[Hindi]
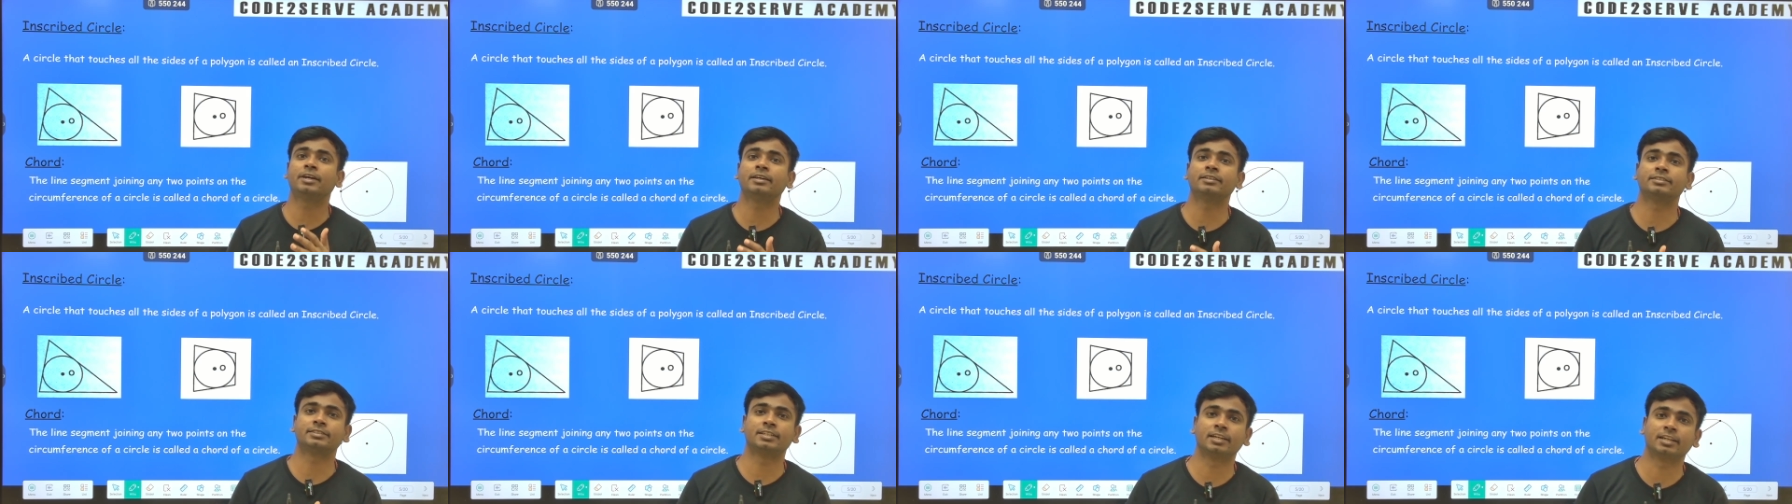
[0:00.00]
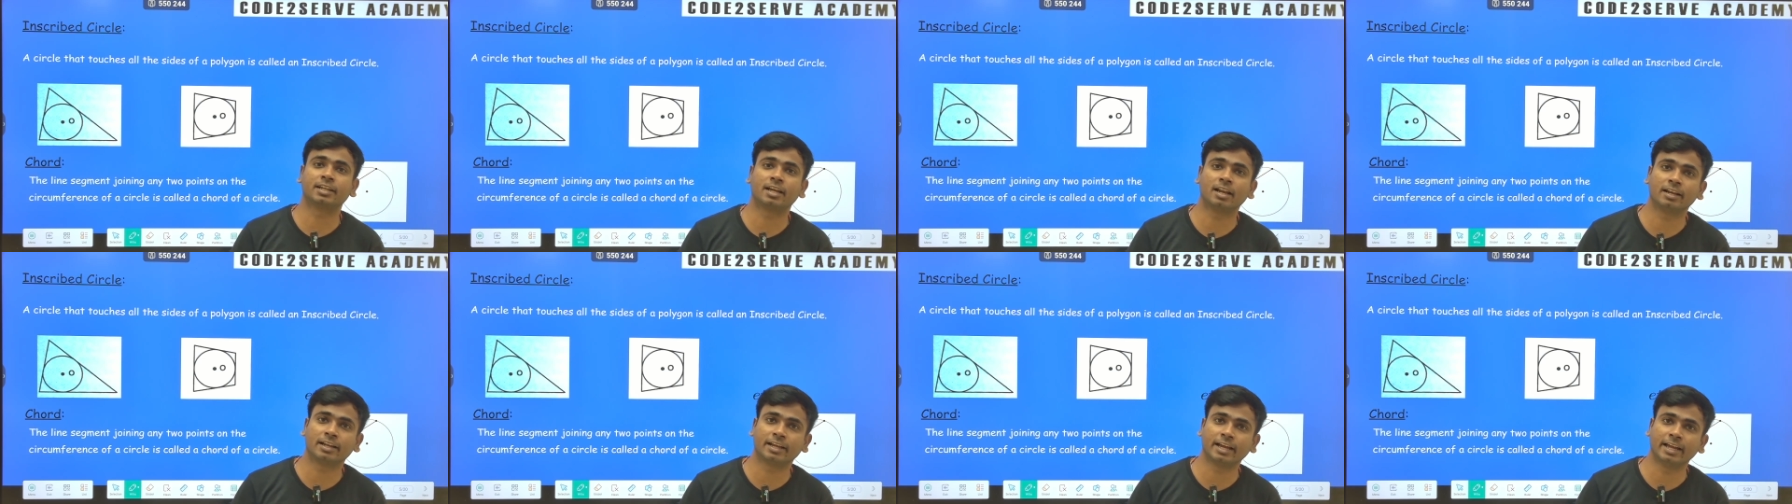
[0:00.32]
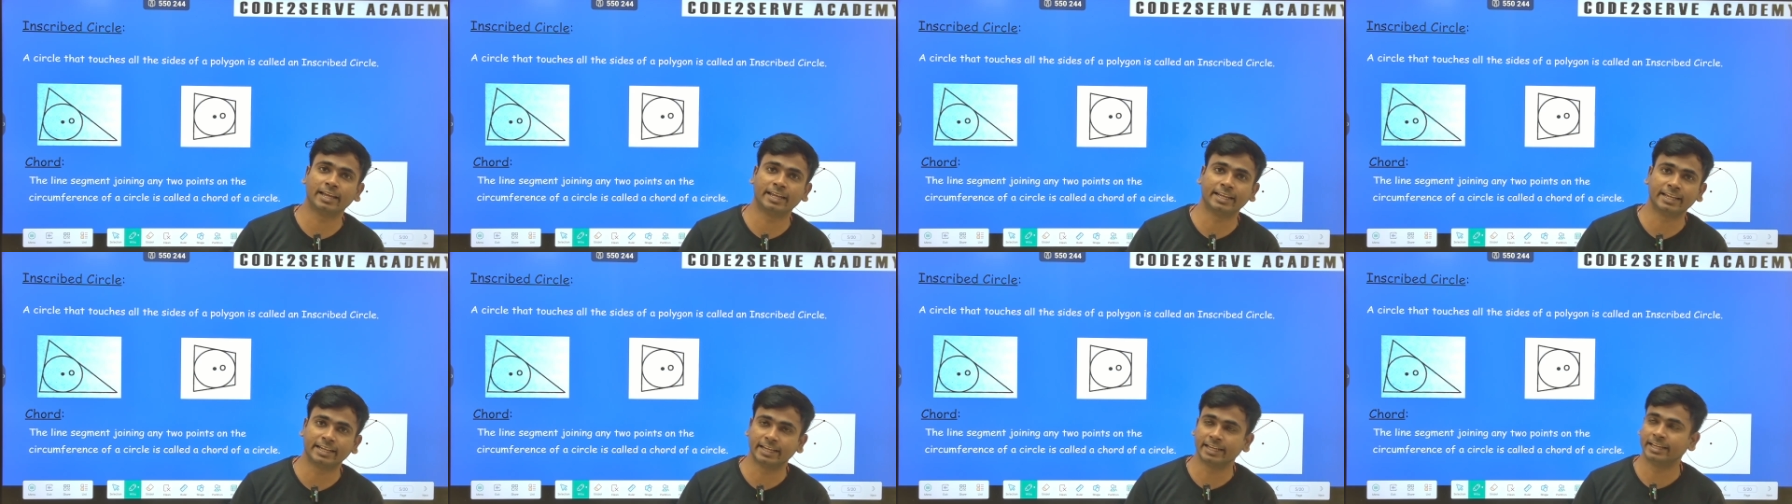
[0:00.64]
सर्कल
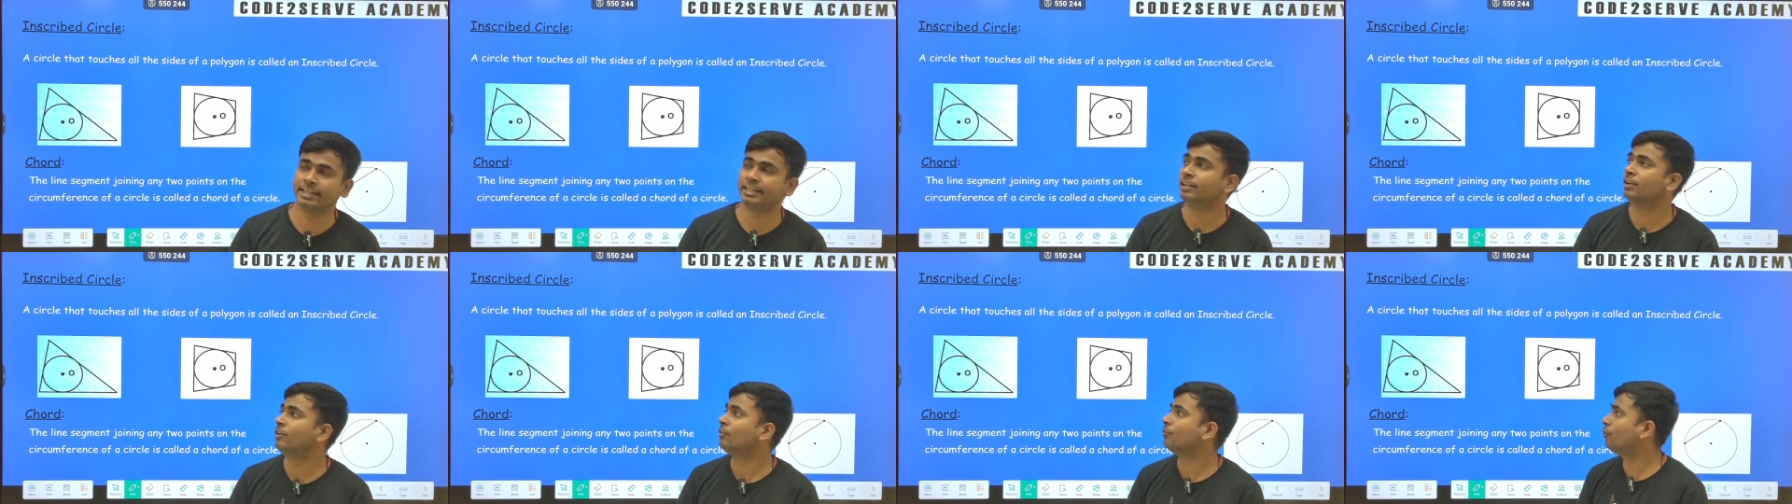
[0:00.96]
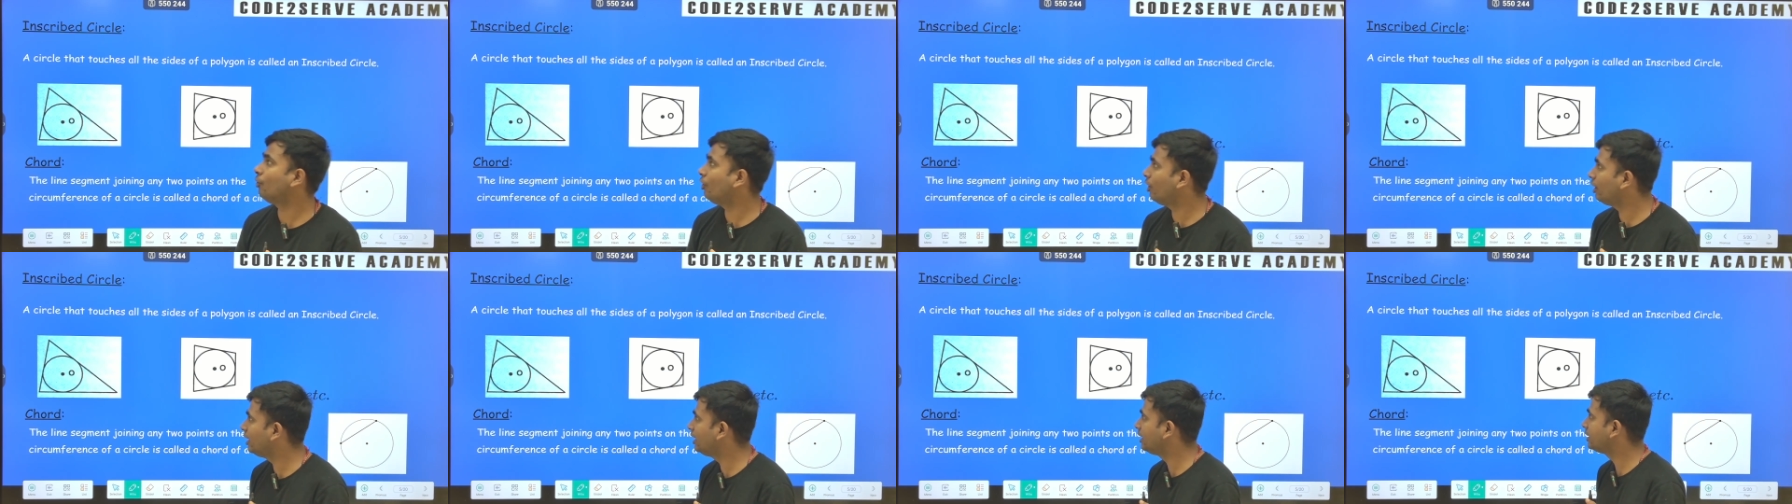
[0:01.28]
कहेंगे फॉर